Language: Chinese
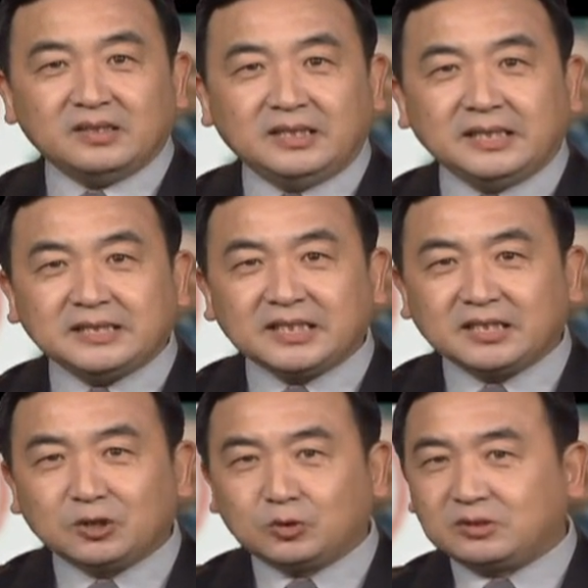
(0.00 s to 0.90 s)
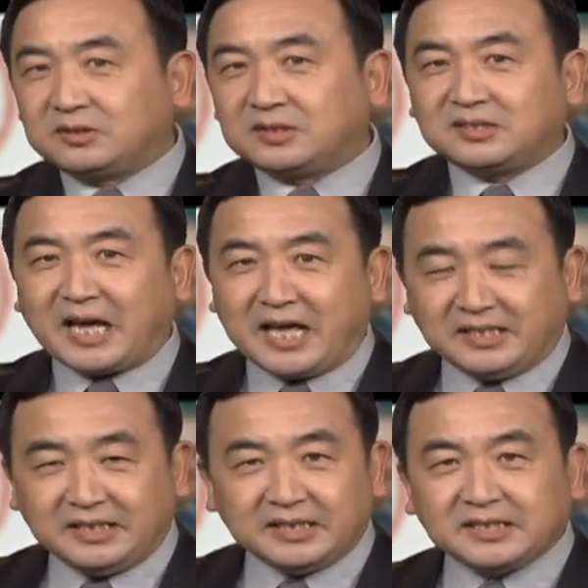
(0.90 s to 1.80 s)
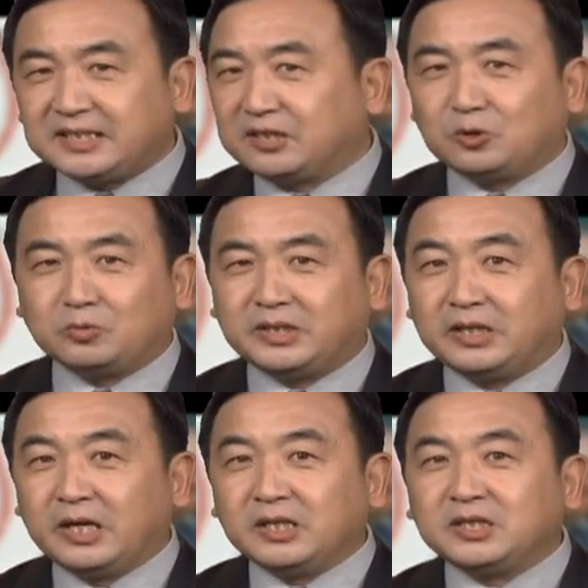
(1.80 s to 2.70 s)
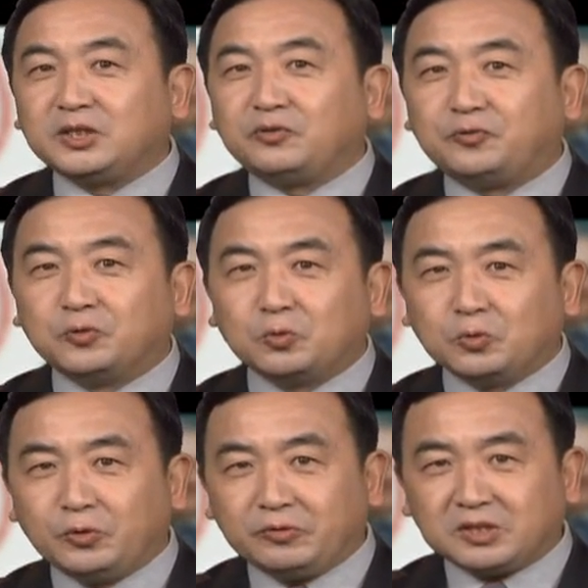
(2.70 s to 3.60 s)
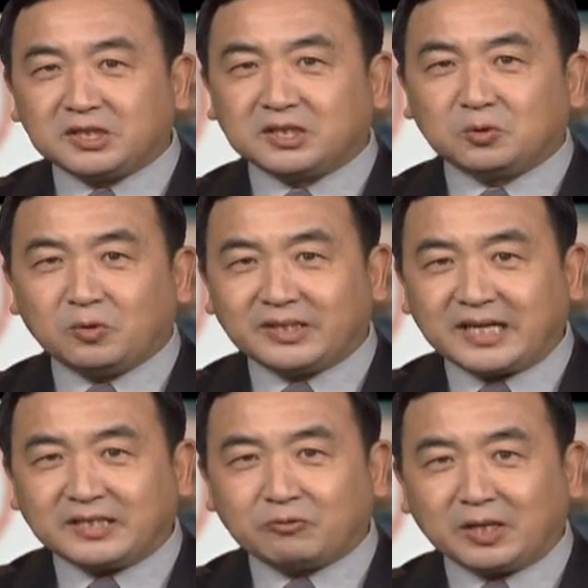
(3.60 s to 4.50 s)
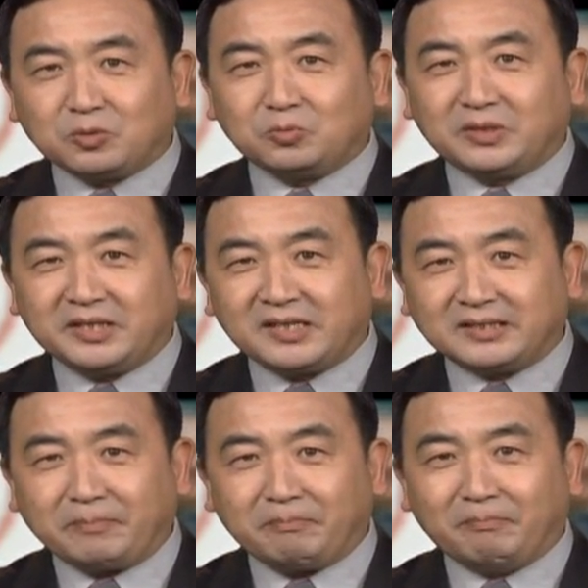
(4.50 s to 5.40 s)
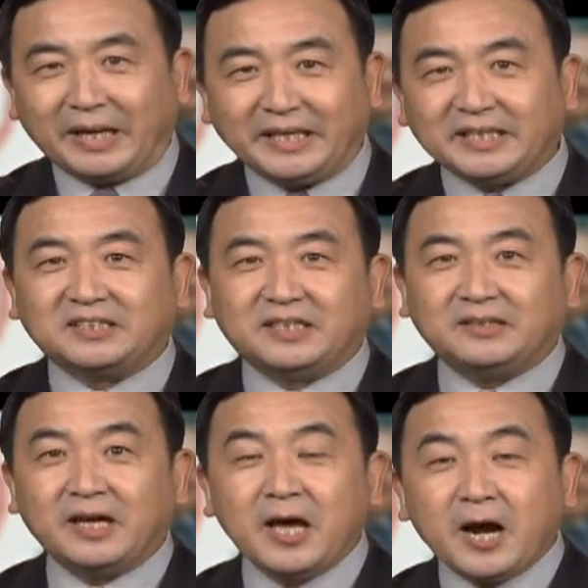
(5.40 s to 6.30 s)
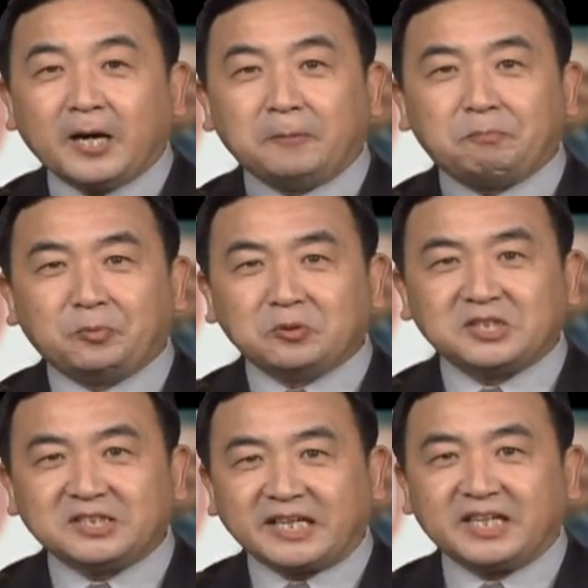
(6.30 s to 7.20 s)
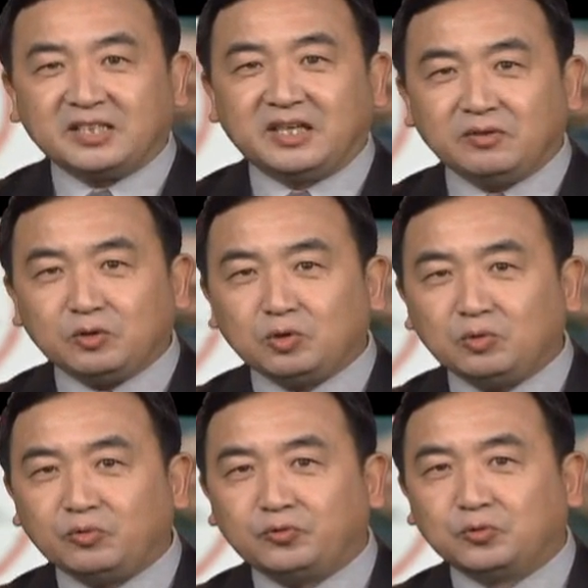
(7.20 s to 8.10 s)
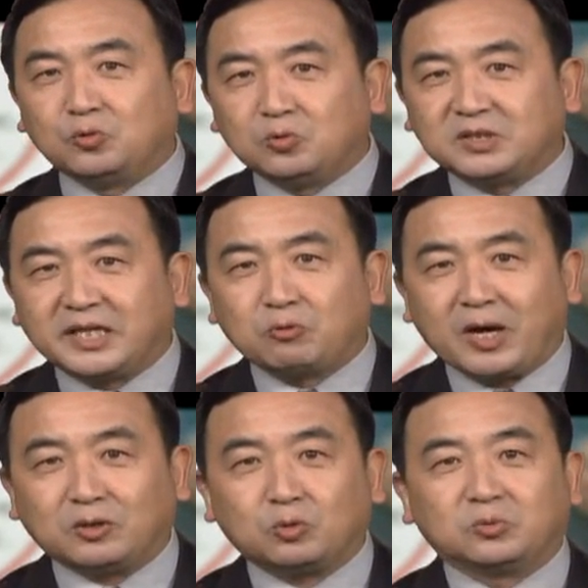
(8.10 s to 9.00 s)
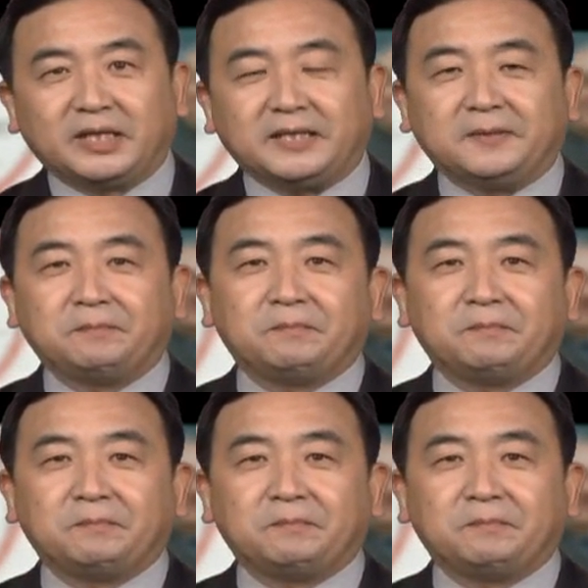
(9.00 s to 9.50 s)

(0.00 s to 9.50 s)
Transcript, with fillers: 一切的资产，一切的东西是服务于生活在这块土地上的每一个人，而不是这个人去服务这块土地。